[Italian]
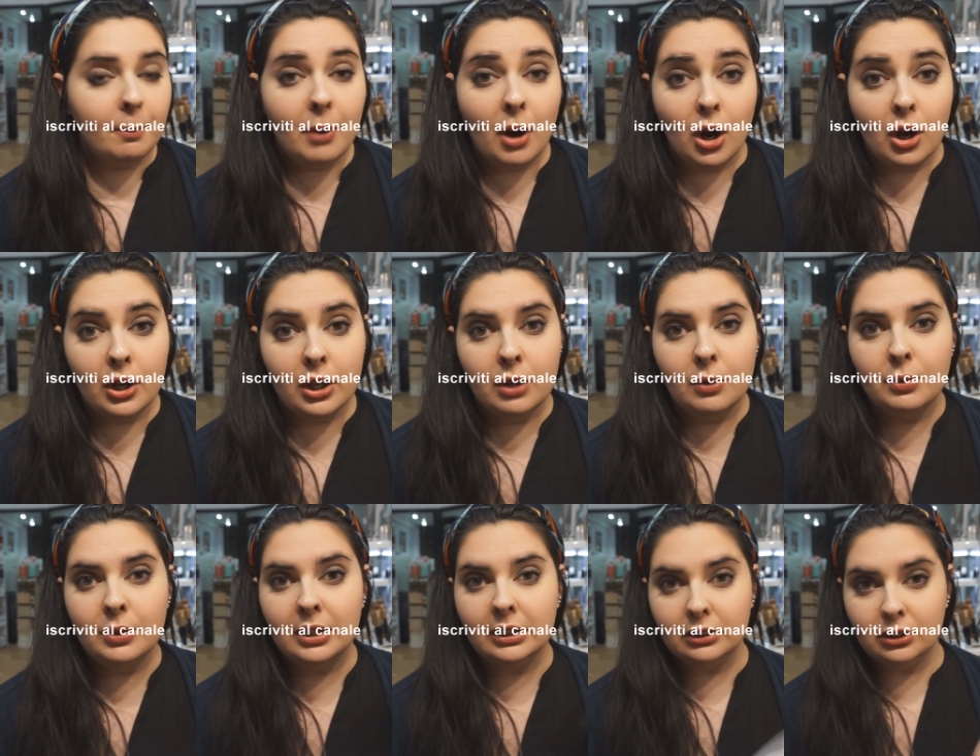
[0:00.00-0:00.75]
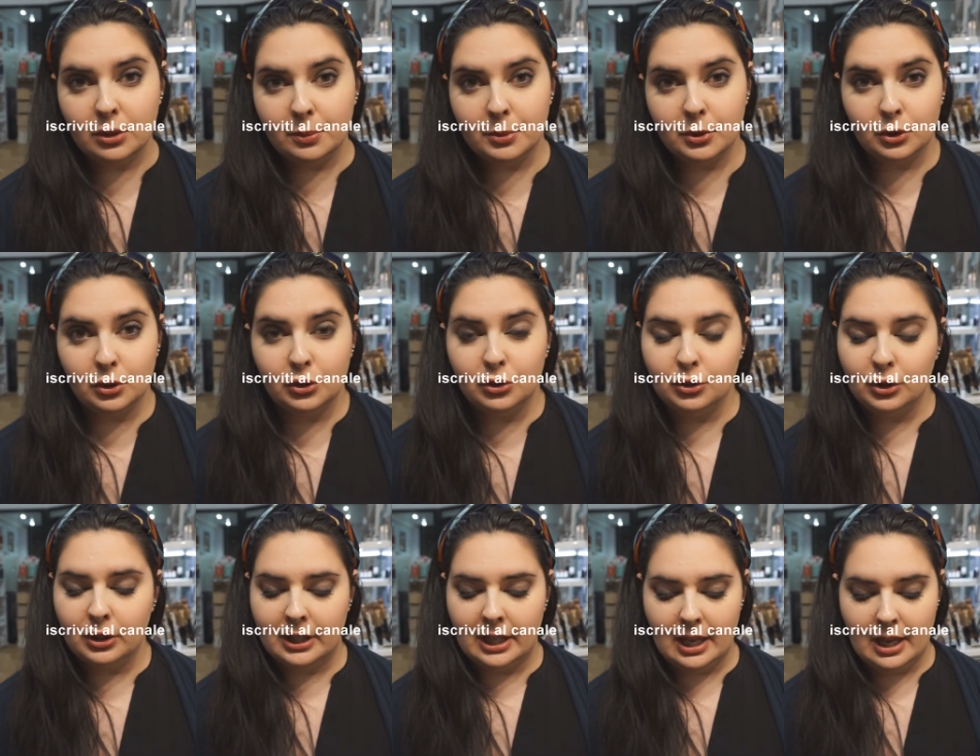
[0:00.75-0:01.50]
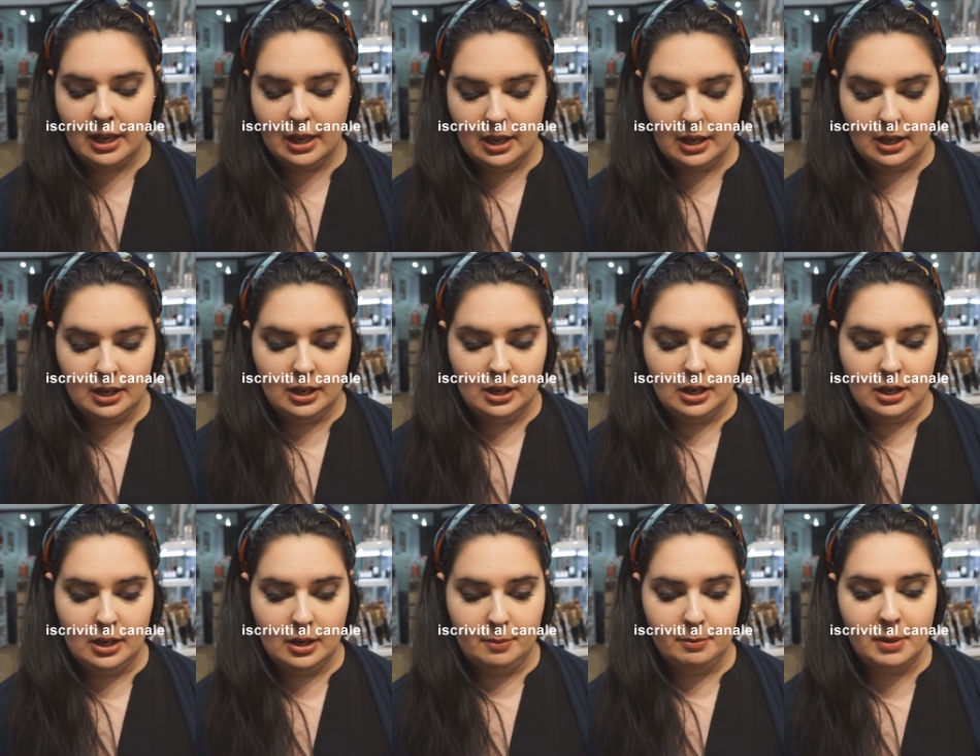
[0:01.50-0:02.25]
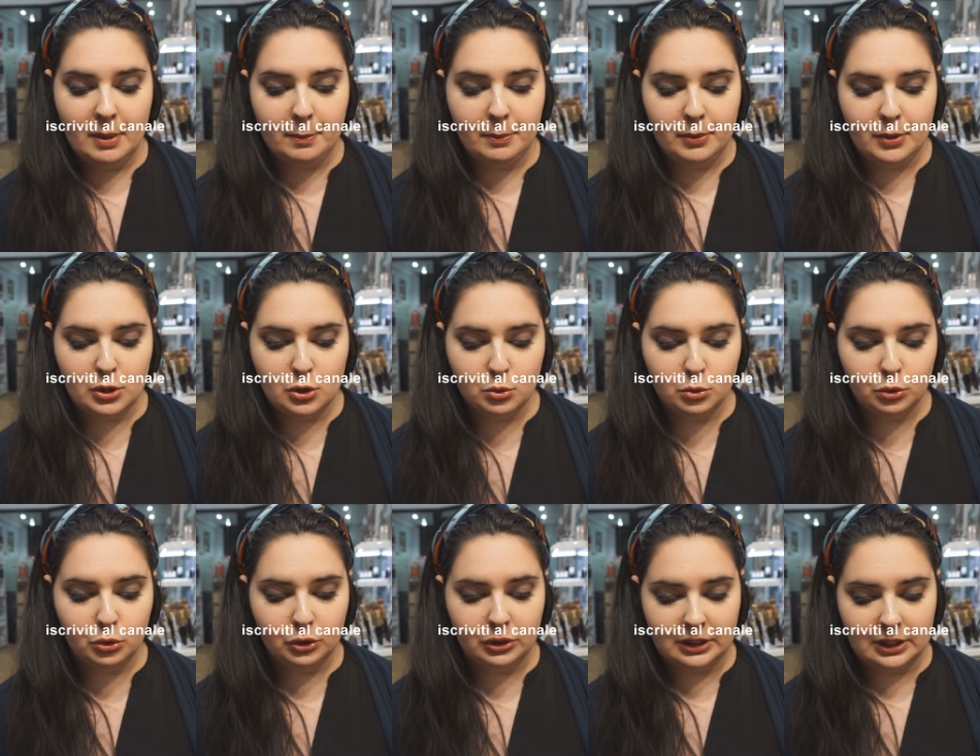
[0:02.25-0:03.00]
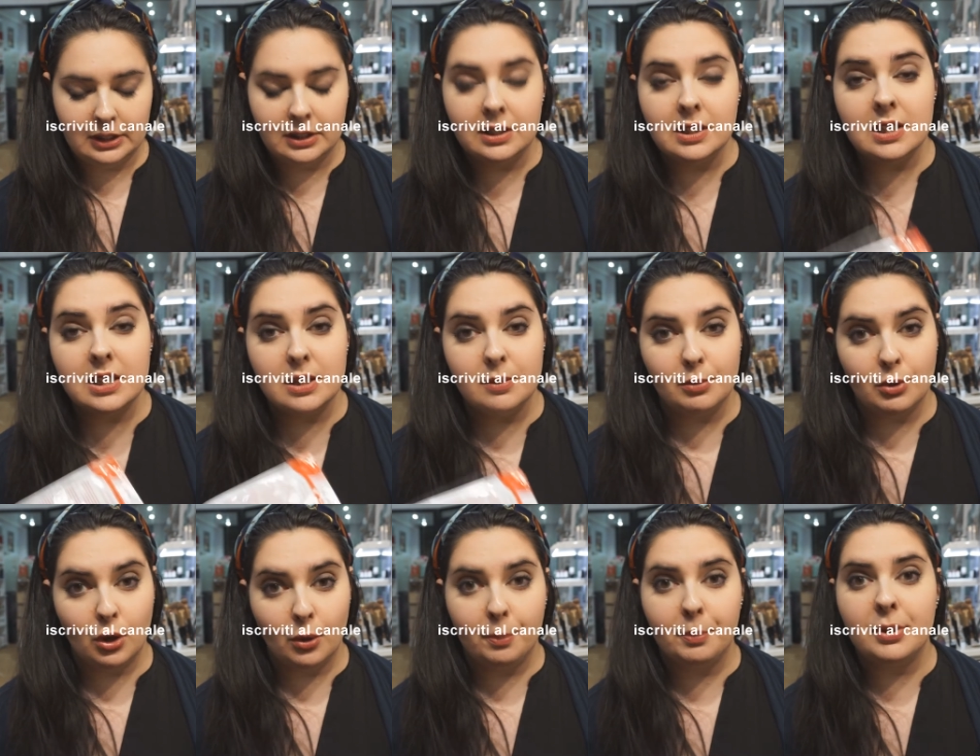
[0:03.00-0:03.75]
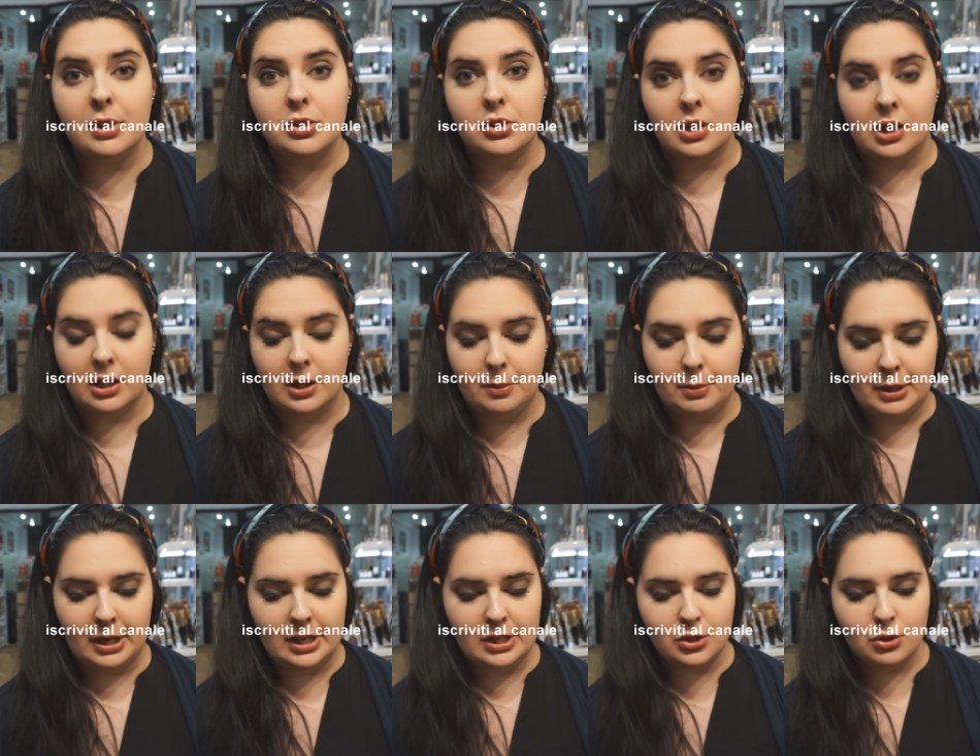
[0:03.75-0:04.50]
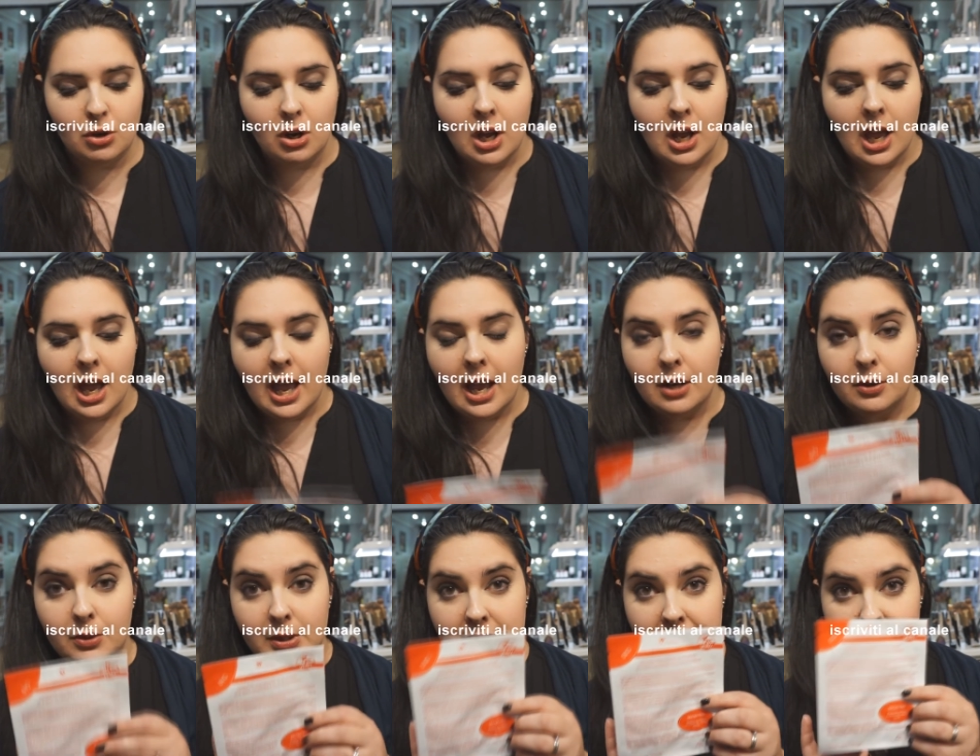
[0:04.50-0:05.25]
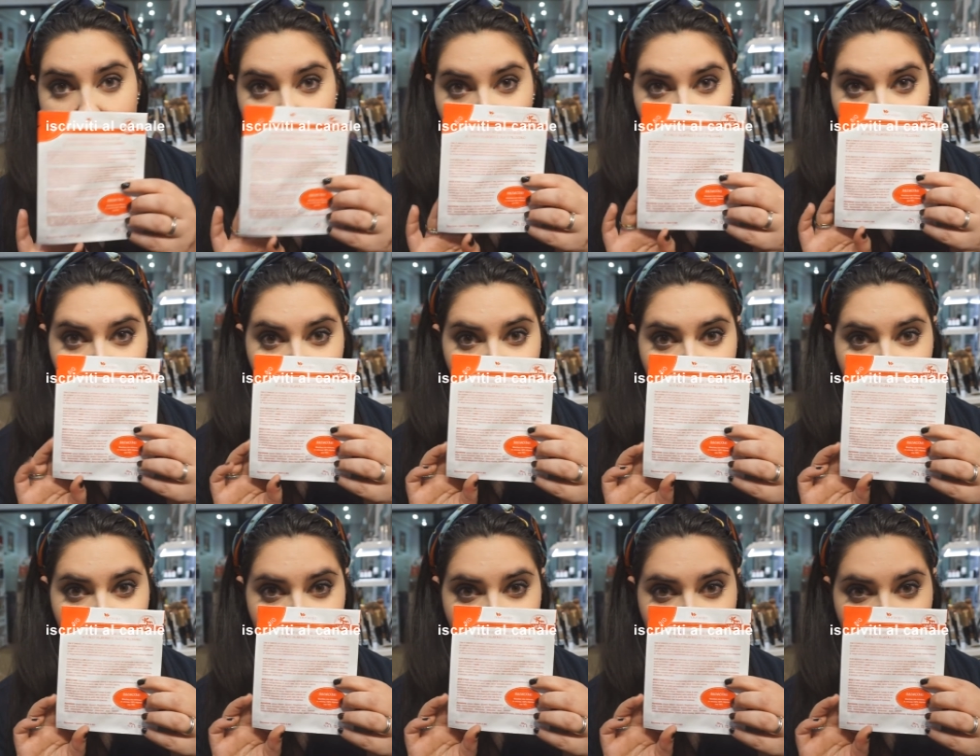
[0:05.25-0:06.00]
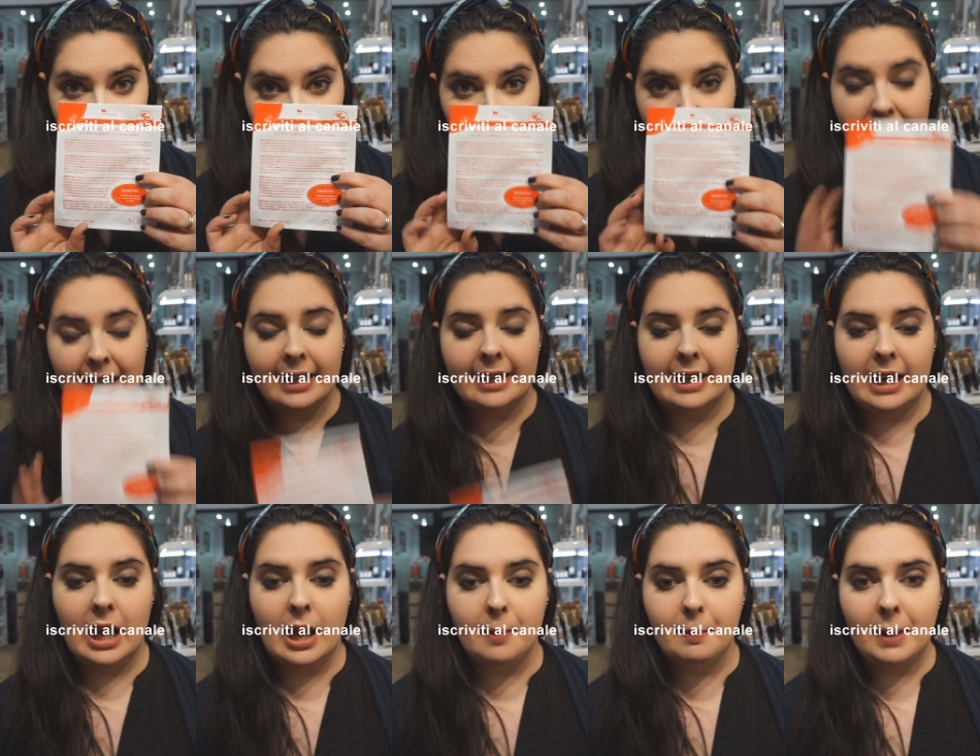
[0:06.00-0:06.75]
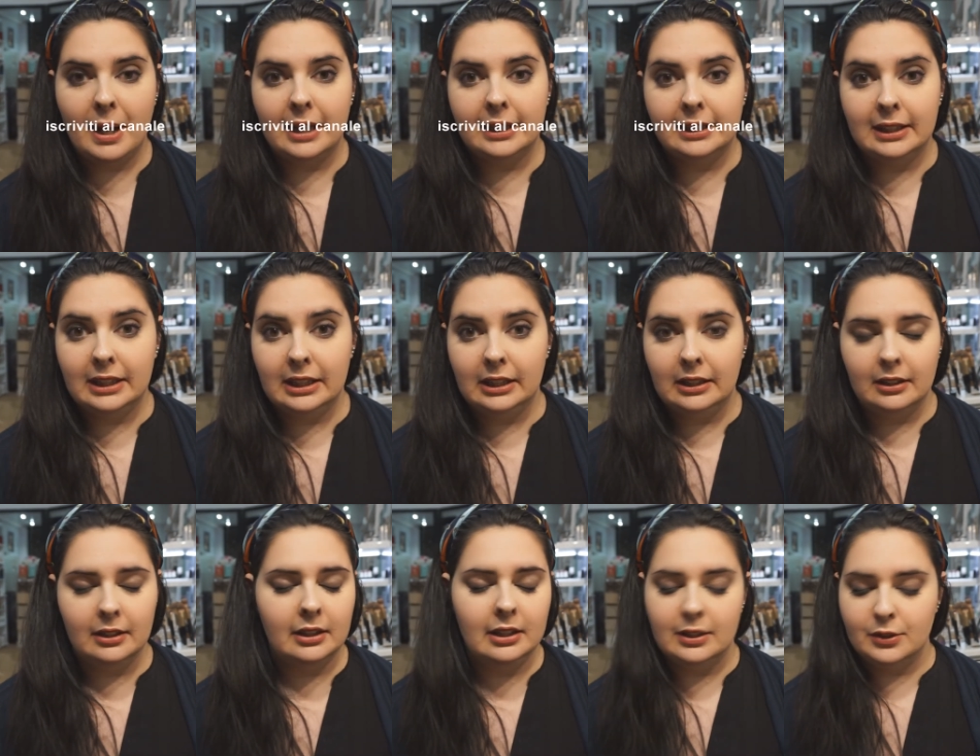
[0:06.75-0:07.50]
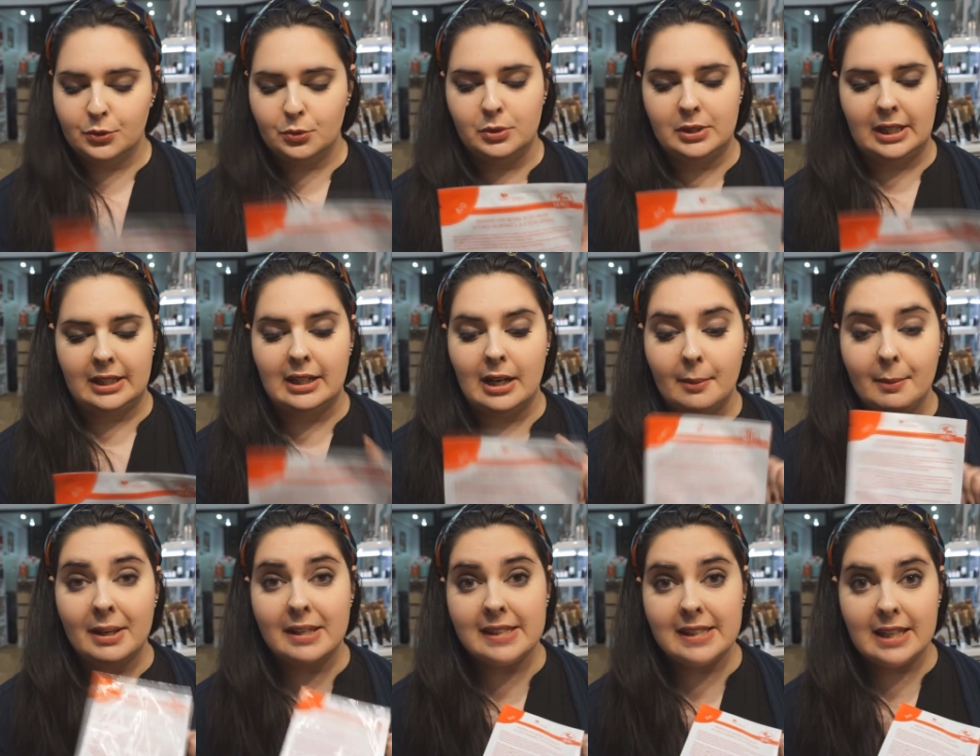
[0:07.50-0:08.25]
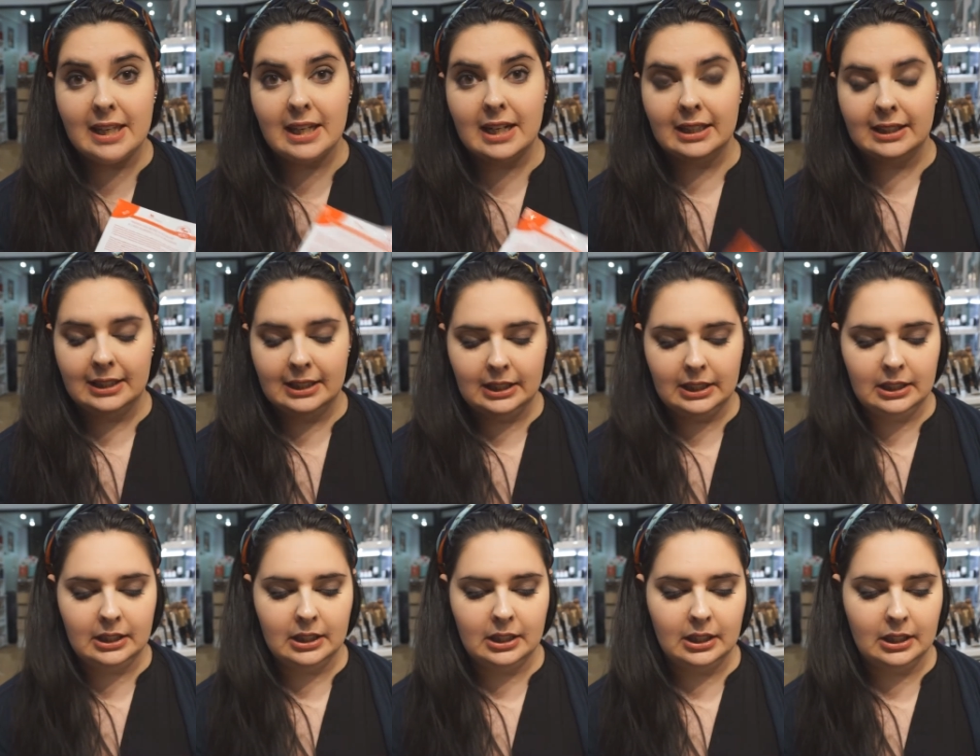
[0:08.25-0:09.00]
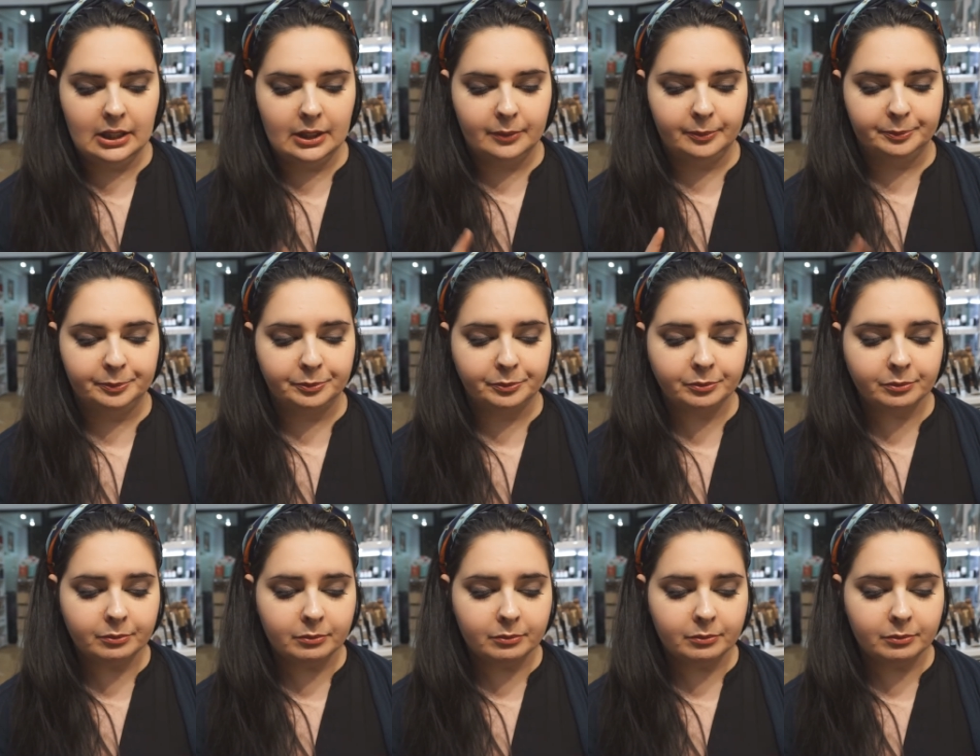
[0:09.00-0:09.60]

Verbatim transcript: poi un altro prodotto che eh, mi è piaciuto tantissimo l'ho preso e ripreso è questa qui la crema di eh, scusate la maschera di ehm,